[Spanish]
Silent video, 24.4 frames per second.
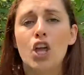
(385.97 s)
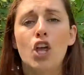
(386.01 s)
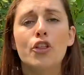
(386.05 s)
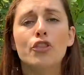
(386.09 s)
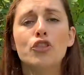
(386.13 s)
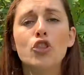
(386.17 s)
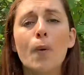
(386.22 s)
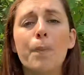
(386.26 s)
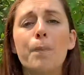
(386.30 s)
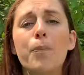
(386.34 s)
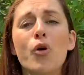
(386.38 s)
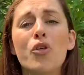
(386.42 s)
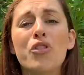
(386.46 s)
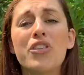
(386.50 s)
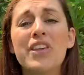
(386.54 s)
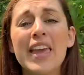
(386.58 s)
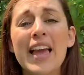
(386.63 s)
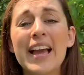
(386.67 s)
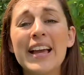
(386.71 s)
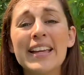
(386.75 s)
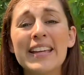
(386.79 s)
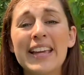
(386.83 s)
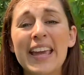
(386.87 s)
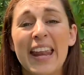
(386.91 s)
No
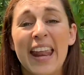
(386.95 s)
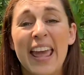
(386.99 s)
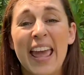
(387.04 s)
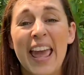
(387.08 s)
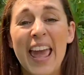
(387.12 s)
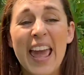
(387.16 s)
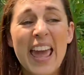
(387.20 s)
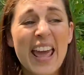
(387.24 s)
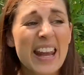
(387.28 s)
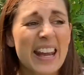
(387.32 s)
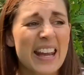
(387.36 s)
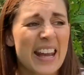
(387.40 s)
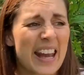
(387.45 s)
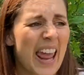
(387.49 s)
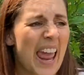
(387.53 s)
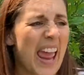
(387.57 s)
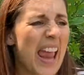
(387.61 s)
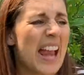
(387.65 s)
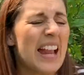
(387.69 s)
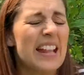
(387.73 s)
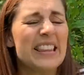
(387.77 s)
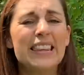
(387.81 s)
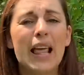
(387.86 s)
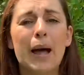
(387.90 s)
podían creer
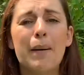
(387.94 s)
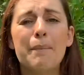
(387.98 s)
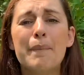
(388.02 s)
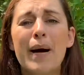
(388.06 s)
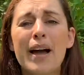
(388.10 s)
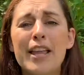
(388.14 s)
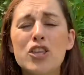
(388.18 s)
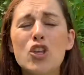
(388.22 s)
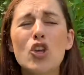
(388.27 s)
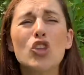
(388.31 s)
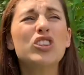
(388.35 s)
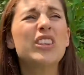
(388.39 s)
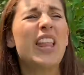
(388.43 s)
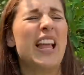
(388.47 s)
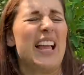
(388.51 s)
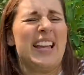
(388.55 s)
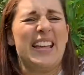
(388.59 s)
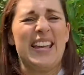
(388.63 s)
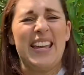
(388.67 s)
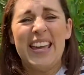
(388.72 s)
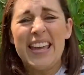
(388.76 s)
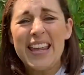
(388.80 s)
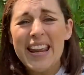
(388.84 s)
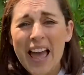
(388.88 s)
el tamaño tan
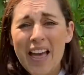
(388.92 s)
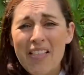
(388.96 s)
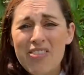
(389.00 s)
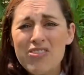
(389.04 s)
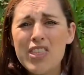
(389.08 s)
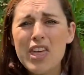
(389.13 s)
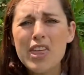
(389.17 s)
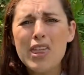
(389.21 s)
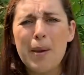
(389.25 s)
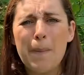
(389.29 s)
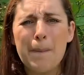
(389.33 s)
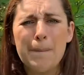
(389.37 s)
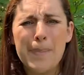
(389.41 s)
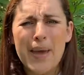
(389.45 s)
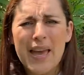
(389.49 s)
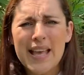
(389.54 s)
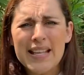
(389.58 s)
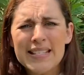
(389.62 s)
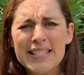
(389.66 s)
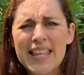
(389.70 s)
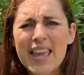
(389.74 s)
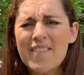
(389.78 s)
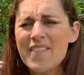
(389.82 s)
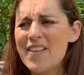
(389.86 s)
grande de
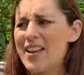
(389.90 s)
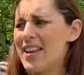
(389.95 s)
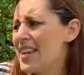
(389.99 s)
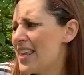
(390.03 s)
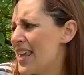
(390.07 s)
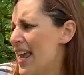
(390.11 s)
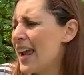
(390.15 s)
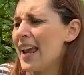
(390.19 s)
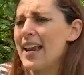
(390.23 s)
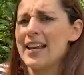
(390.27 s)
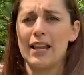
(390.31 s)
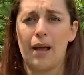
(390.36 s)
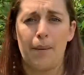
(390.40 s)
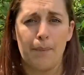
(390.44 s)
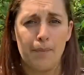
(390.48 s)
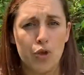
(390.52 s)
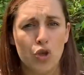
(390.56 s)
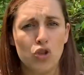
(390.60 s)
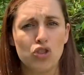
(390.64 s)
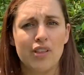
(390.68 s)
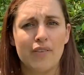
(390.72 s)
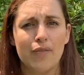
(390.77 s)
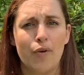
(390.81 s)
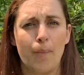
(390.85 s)
pez que venía en el
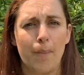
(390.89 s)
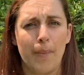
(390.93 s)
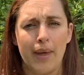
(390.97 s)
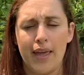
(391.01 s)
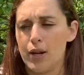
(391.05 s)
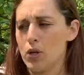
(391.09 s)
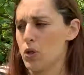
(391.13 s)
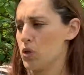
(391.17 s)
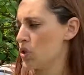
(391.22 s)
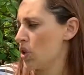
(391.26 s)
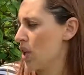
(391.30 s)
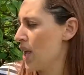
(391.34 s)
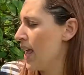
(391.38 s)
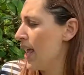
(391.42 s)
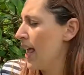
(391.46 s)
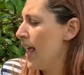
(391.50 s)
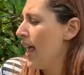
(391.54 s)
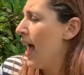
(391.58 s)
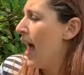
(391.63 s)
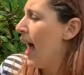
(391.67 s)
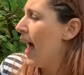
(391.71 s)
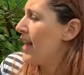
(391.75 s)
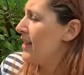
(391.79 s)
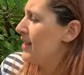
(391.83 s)
camión de bomberos.
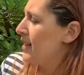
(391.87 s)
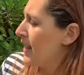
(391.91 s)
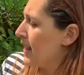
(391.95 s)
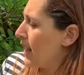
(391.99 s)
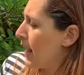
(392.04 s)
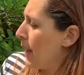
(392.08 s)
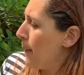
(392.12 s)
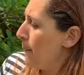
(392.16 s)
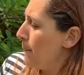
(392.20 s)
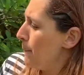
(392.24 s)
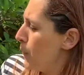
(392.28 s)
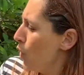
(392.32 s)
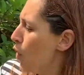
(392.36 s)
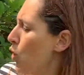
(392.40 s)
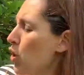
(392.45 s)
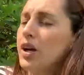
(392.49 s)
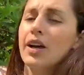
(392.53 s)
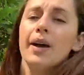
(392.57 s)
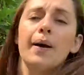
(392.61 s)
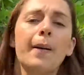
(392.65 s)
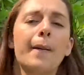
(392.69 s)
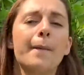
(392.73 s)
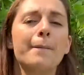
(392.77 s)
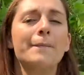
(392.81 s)
Así que, ¡pluc!
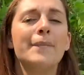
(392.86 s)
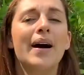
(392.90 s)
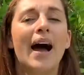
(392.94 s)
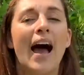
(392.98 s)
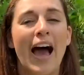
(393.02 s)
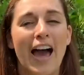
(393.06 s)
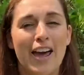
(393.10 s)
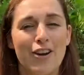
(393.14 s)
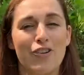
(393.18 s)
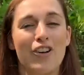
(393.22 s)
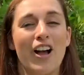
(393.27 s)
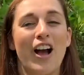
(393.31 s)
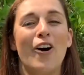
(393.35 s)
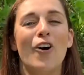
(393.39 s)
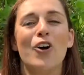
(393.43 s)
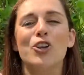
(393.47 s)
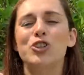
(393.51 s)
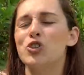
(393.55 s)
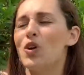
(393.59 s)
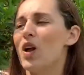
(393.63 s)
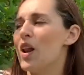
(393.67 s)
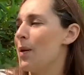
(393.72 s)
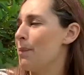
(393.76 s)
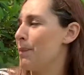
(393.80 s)
bajaron a
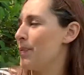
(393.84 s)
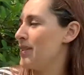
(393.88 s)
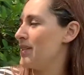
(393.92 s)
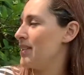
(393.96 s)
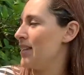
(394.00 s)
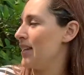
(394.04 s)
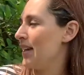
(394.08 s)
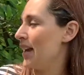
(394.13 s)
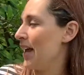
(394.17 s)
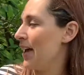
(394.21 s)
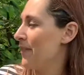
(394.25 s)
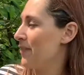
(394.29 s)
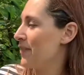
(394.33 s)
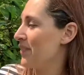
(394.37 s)
Otto a la piscina.